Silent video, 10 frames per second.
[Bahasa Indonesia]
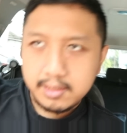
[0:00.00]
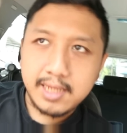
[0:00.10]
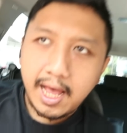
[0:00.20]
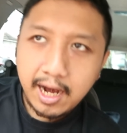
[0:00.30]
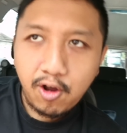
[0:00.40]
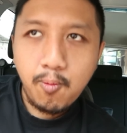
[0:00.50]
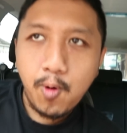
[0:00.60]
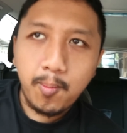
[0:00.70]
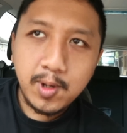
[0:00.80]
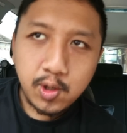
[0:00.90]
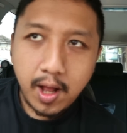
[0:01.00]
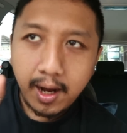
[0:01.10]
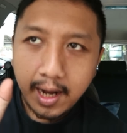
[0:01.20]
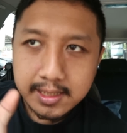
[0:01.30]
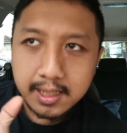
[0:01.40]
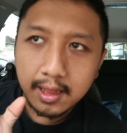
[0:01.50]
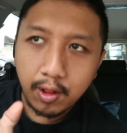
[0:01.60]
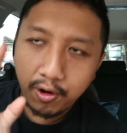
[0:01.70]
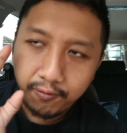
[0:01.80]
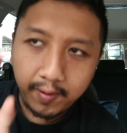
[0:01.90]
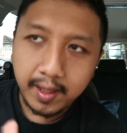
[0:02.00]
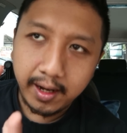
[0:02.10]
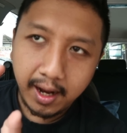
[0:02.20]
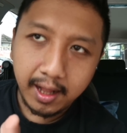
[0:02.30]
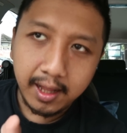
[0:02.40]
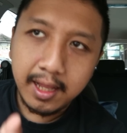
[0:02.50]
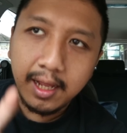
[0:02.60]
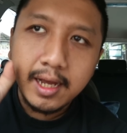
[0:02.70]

sekarang gue mau ngomong soal nasi telur viral.